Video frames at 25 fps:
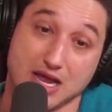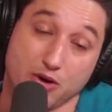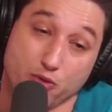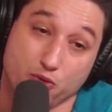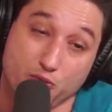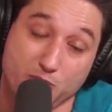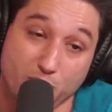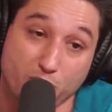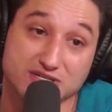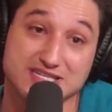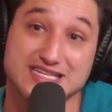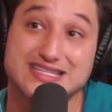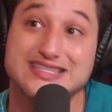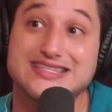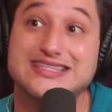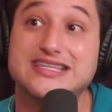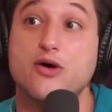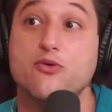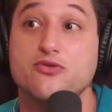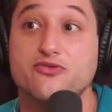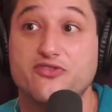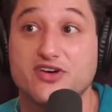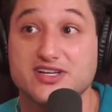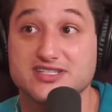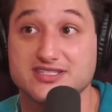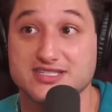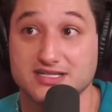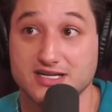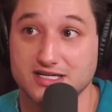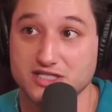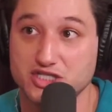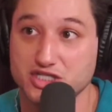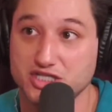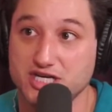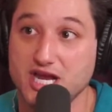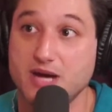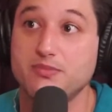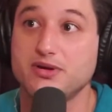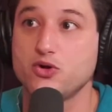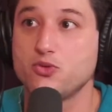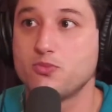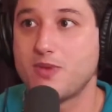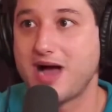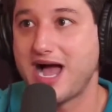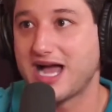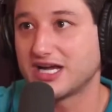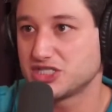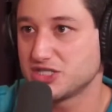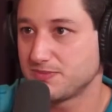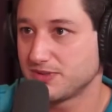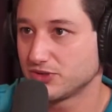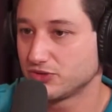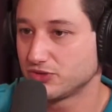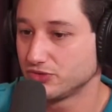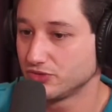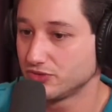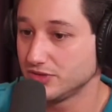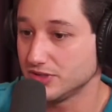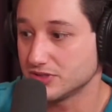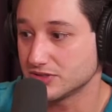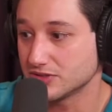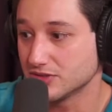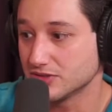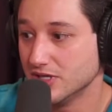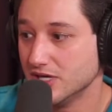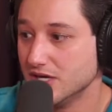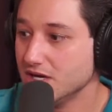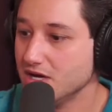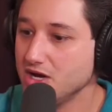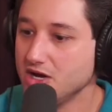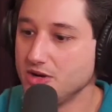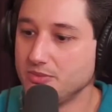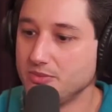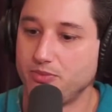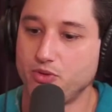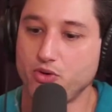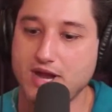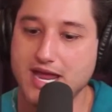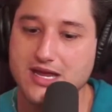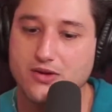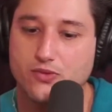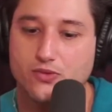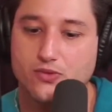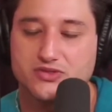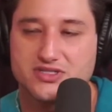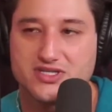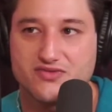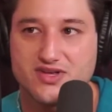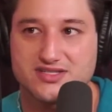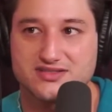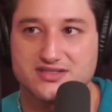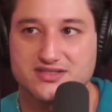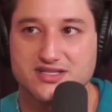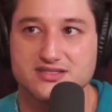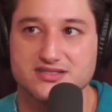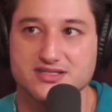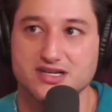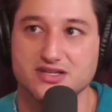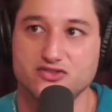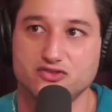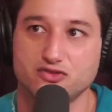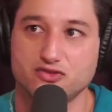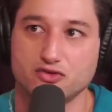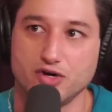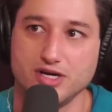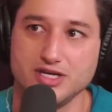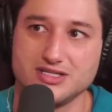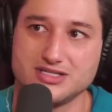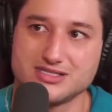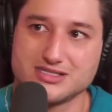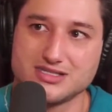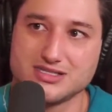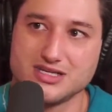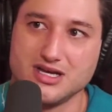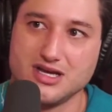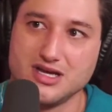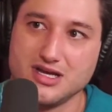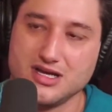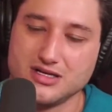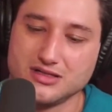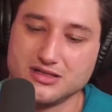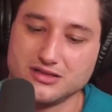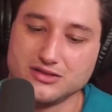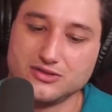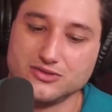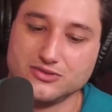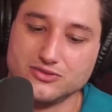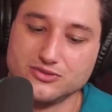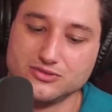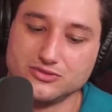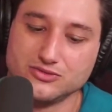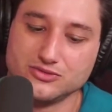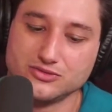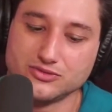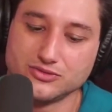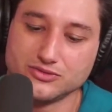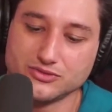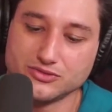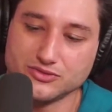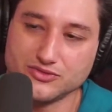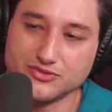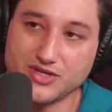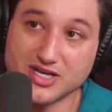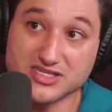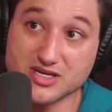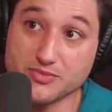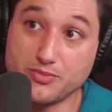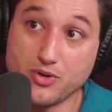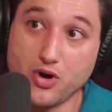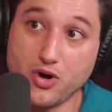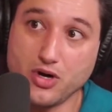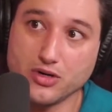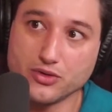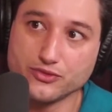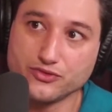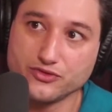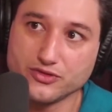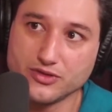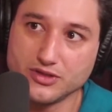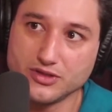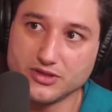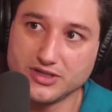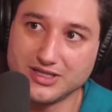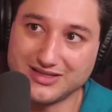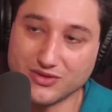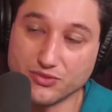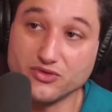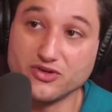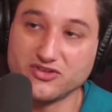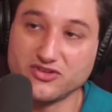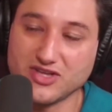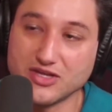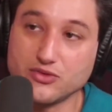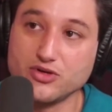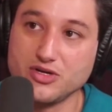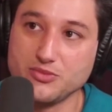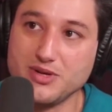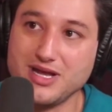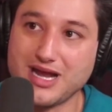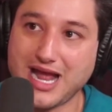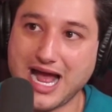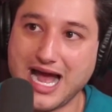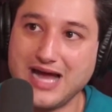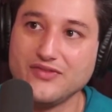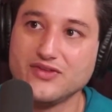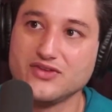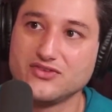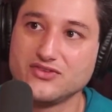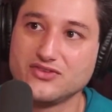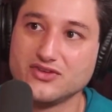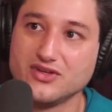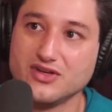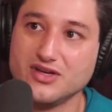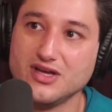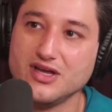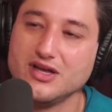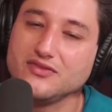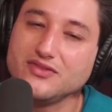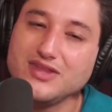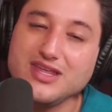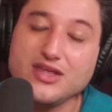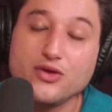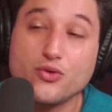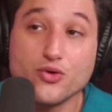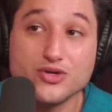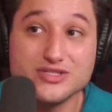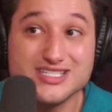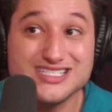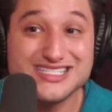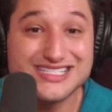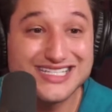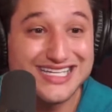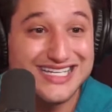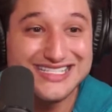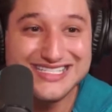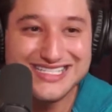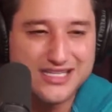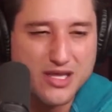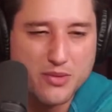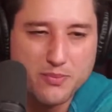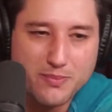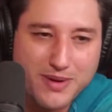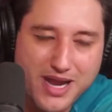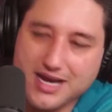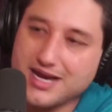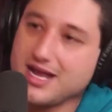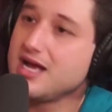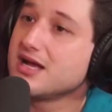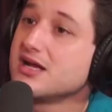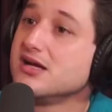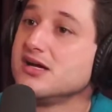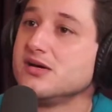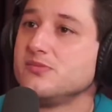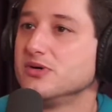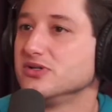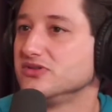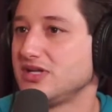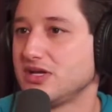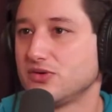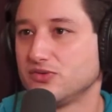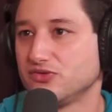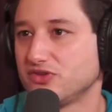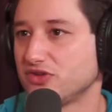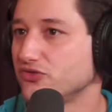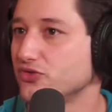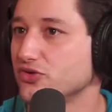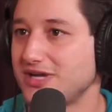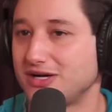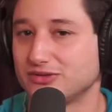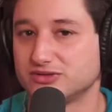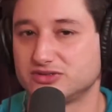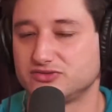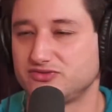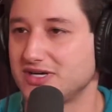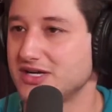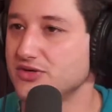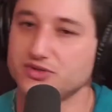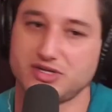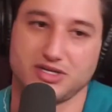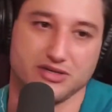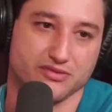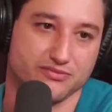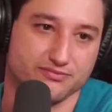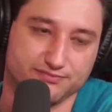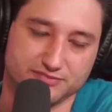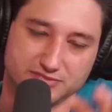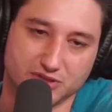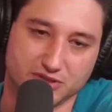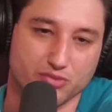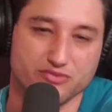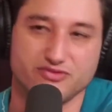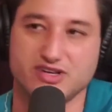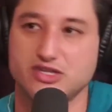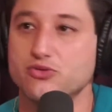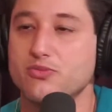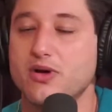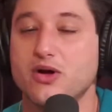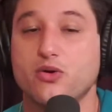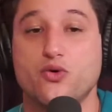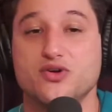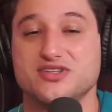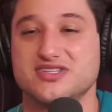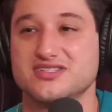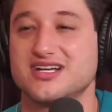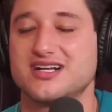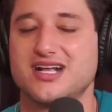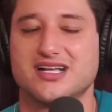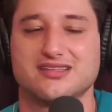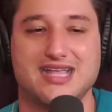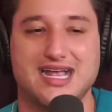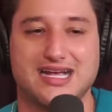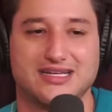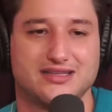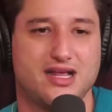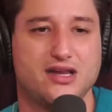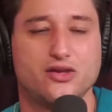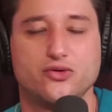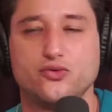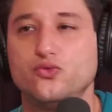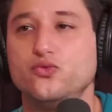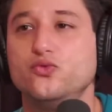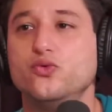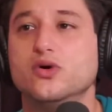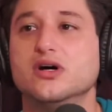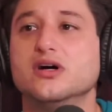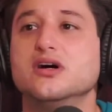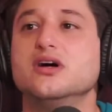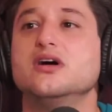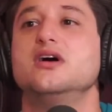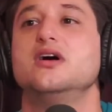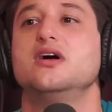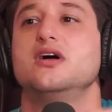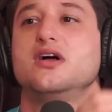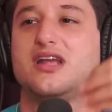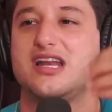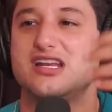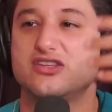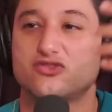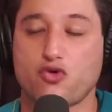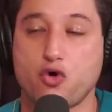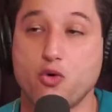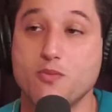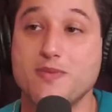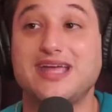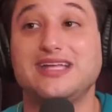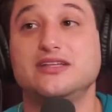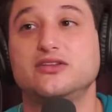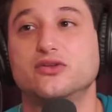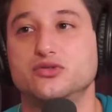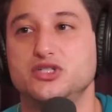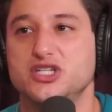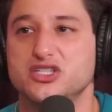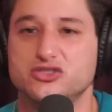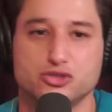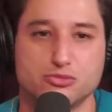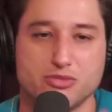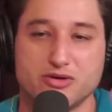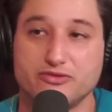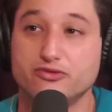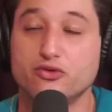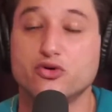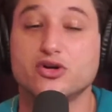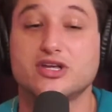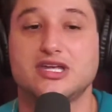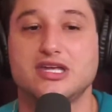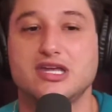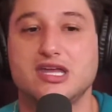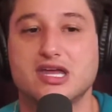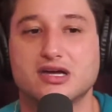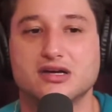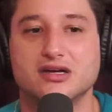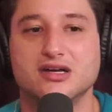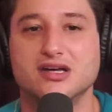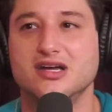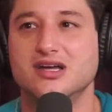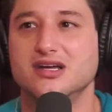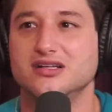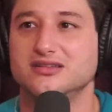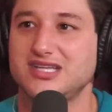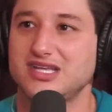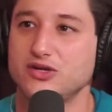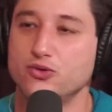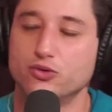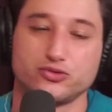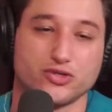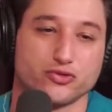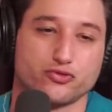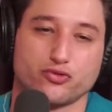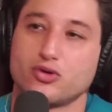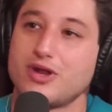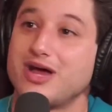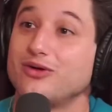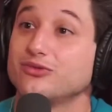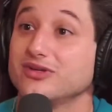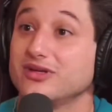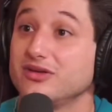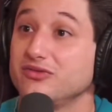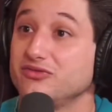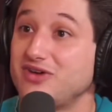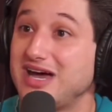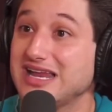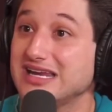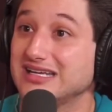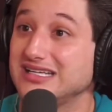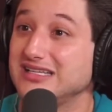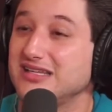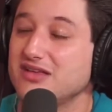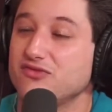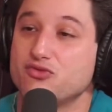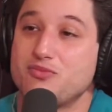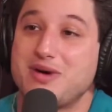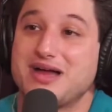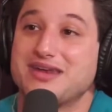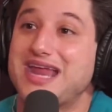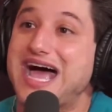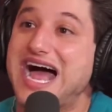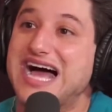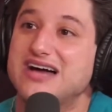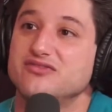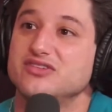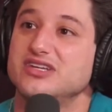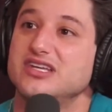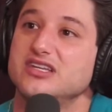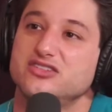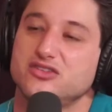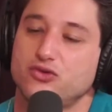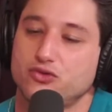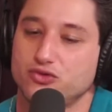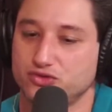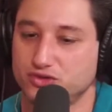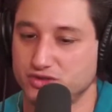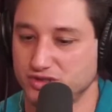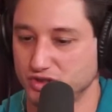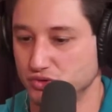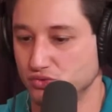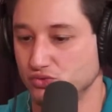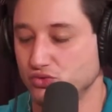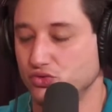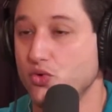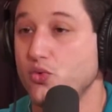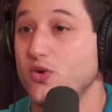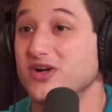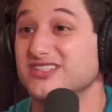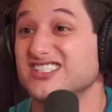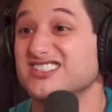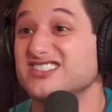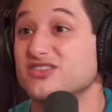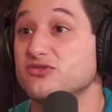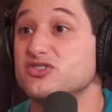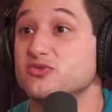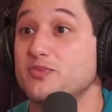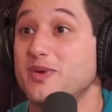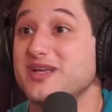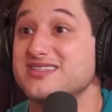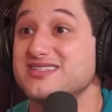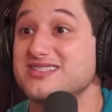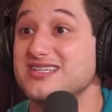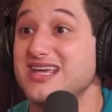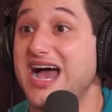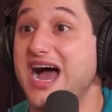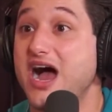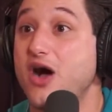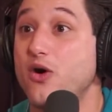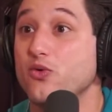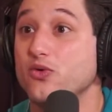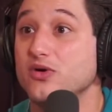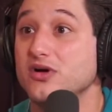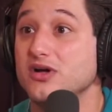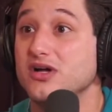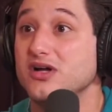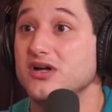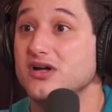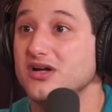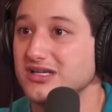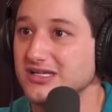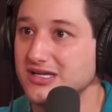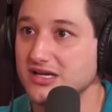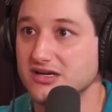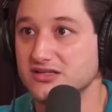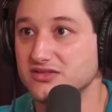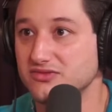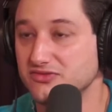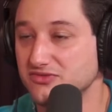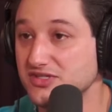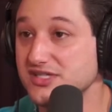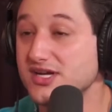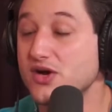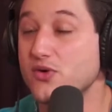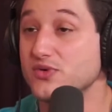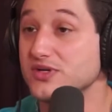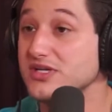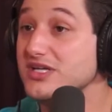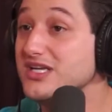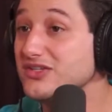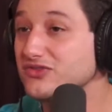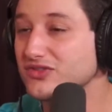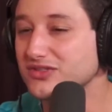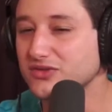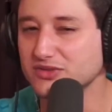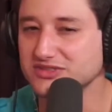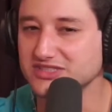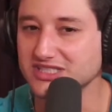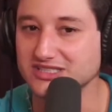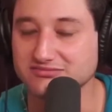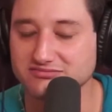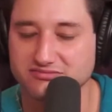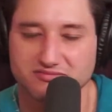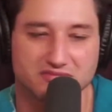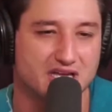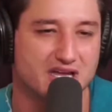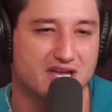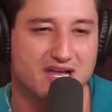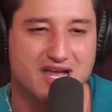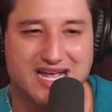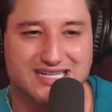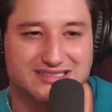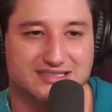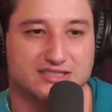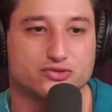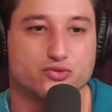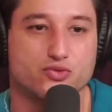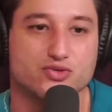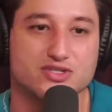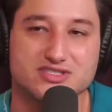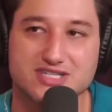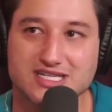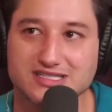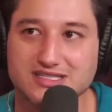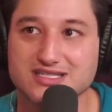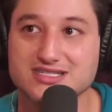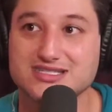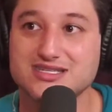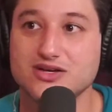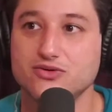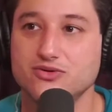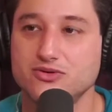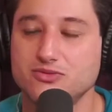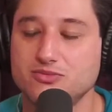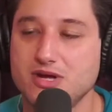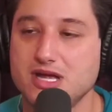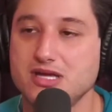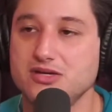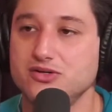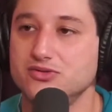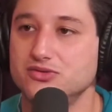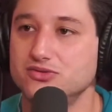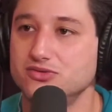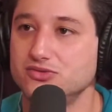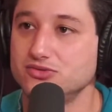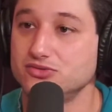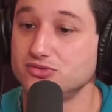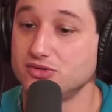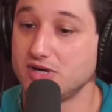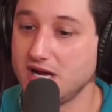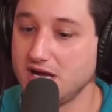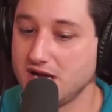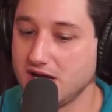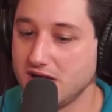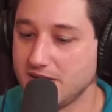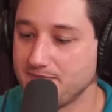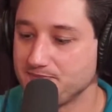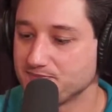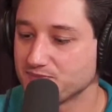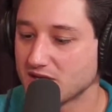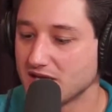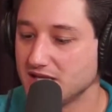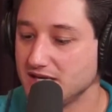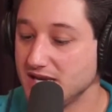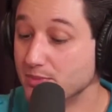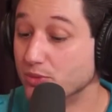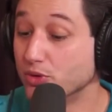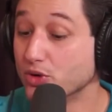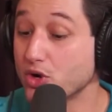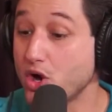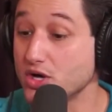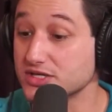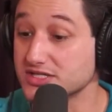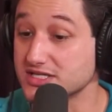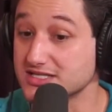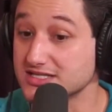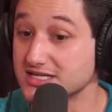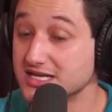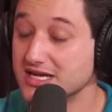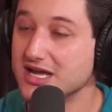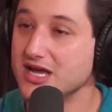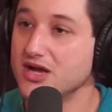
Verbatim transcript: É alguma coisa tão fascinante que abriu margem para tudo isso. Porém, quando você vê as transcrições do, das Apolos, que estão sendo liberadas, tem coisa esquisita pra caramba. Tem os astronautas falando que estão vendo uma coisa na cratera da Lua, eles comentam disso de uma fogueira. Tem outro astronauta que fala que teve uma nave que se juntou com a estação espacial e eles viram isso. Então, assim, essas coisas ainda são meio é, nebulosas.